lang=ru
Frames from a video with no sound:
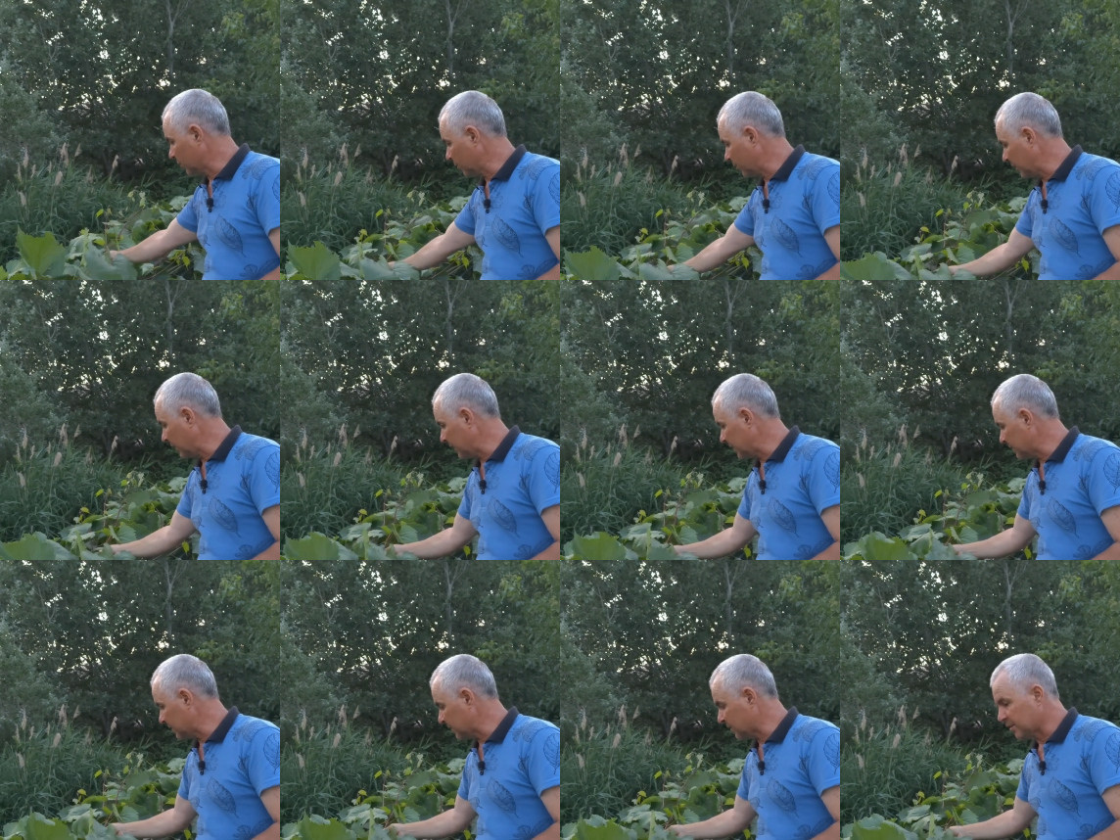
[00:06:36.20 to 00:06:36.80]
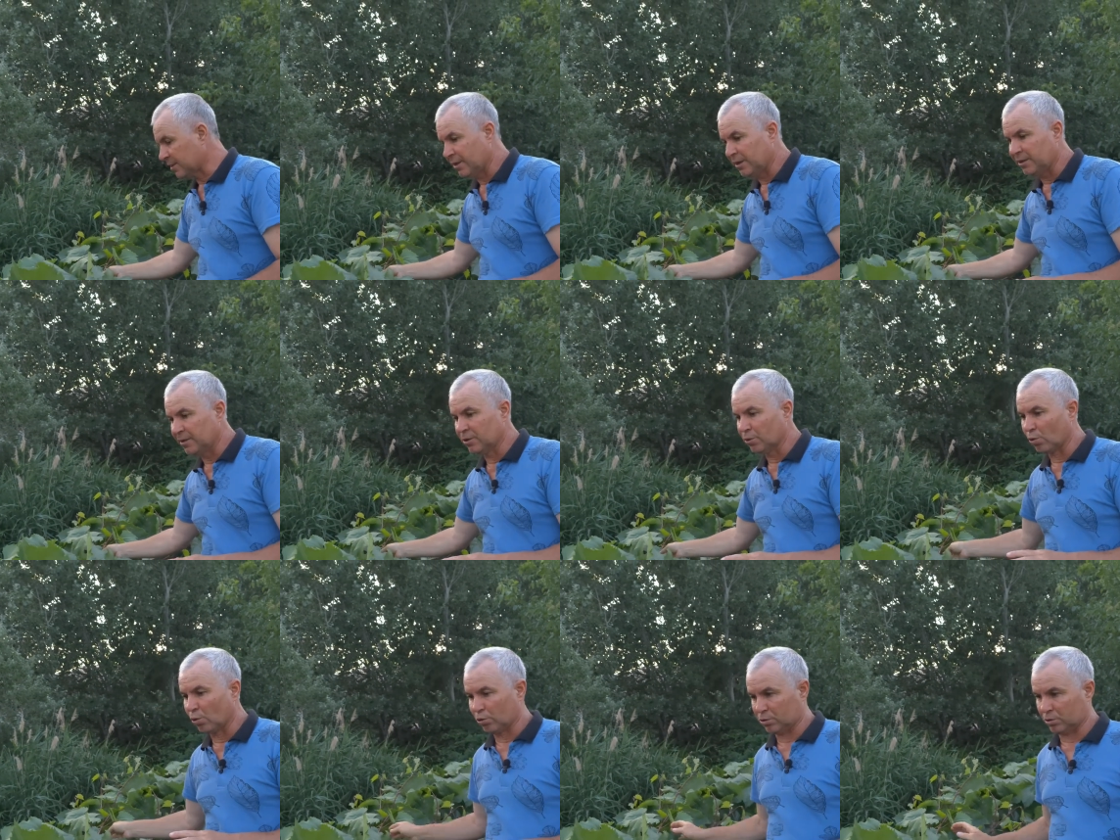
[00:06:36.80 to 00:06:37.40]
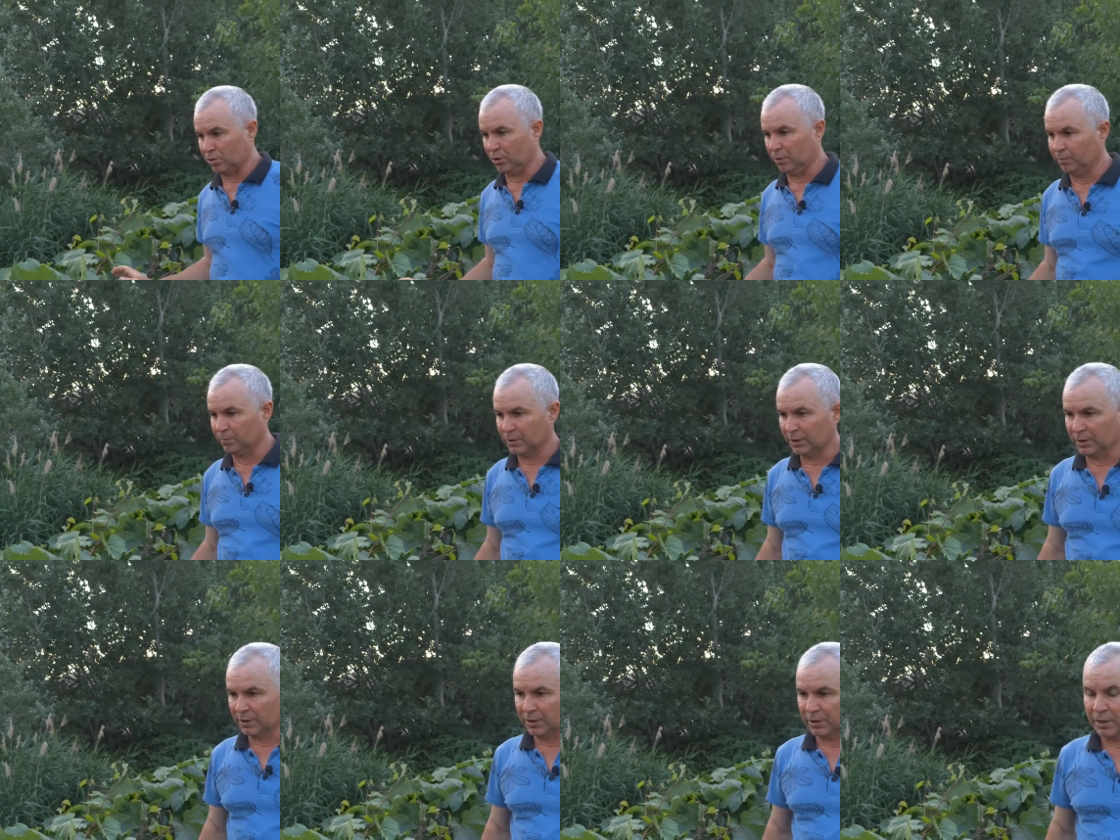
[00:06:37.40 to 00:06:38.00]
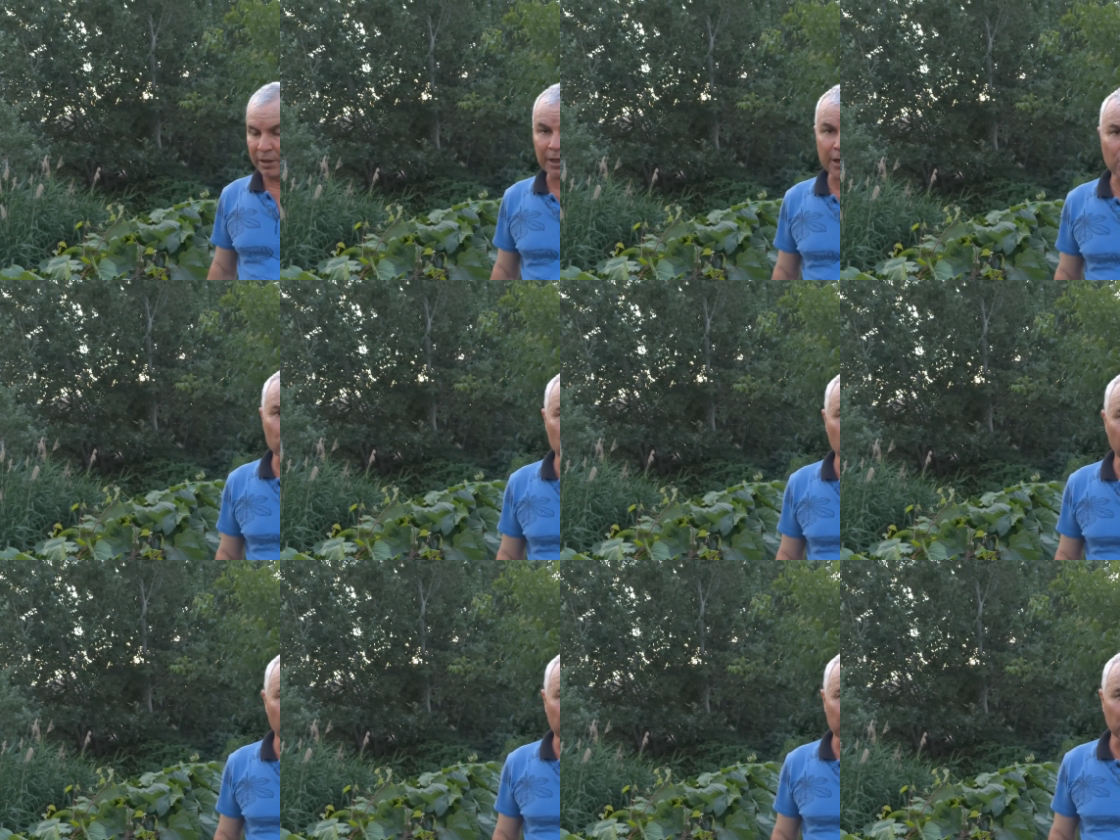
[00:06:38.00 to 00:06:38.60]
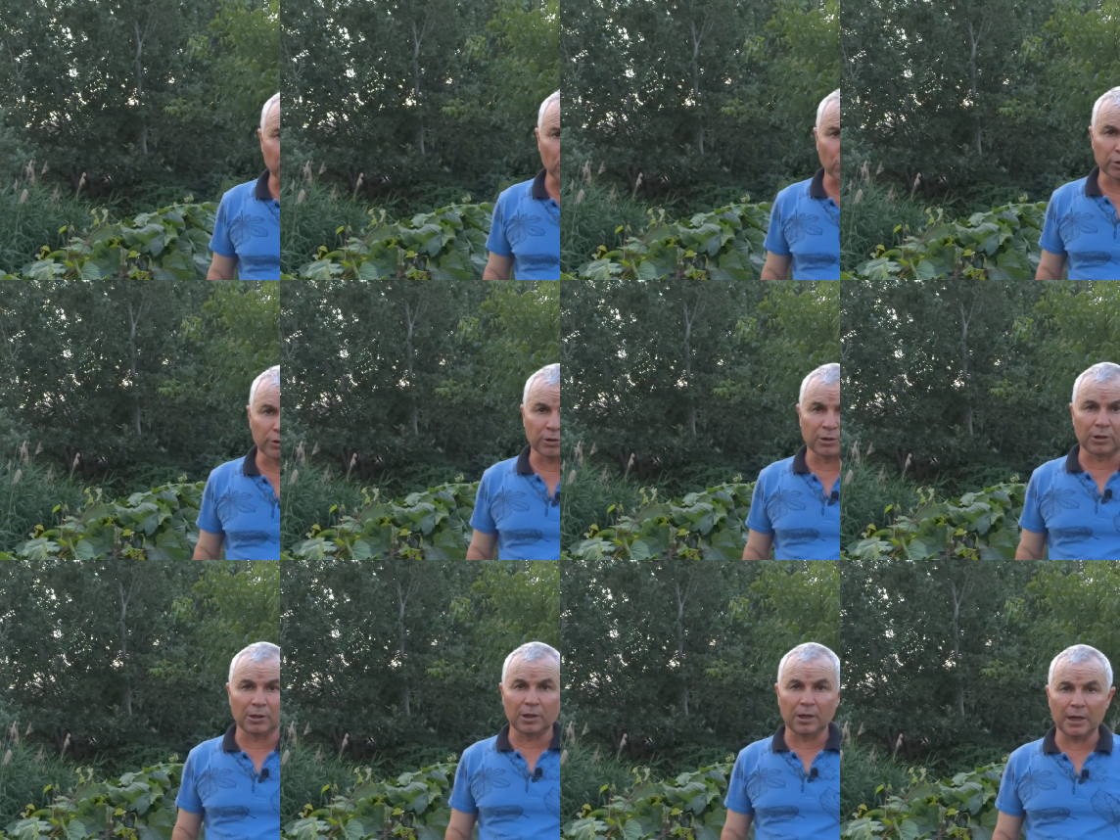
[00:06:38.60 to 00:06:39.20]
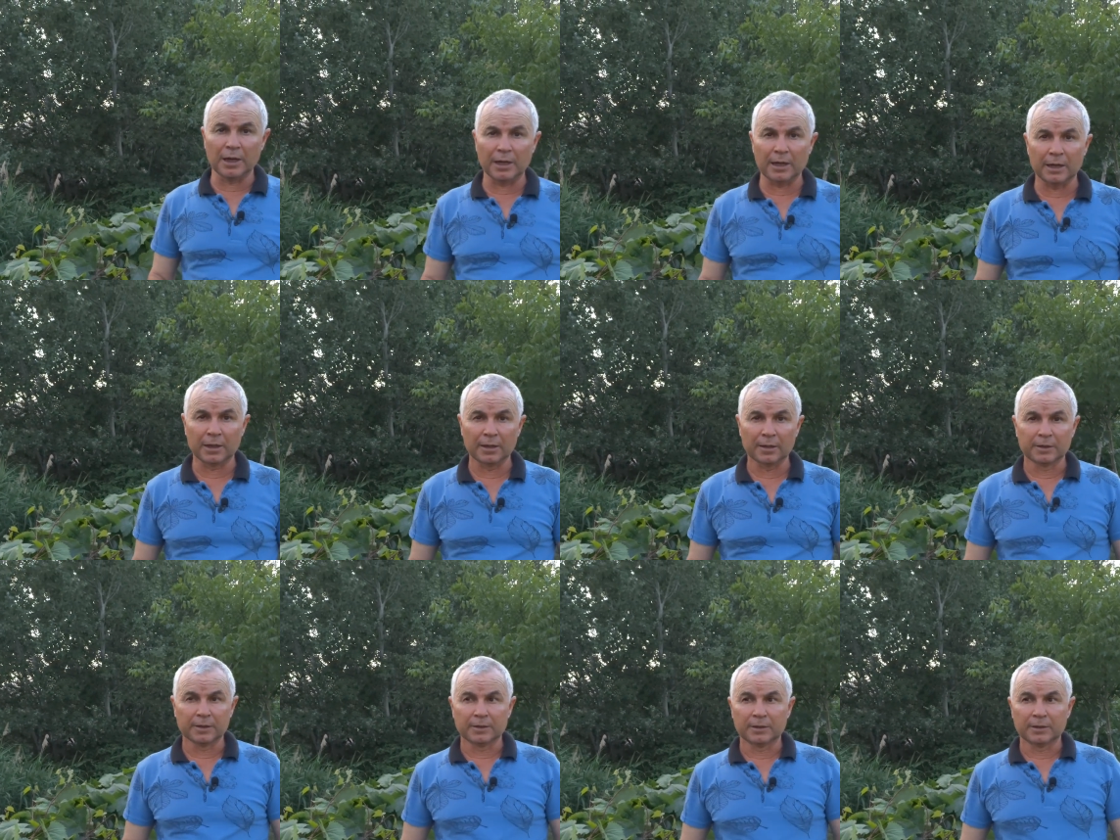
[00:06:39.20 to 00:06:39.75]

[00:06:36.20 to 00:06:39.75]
является среднерослым, хорошо подходит для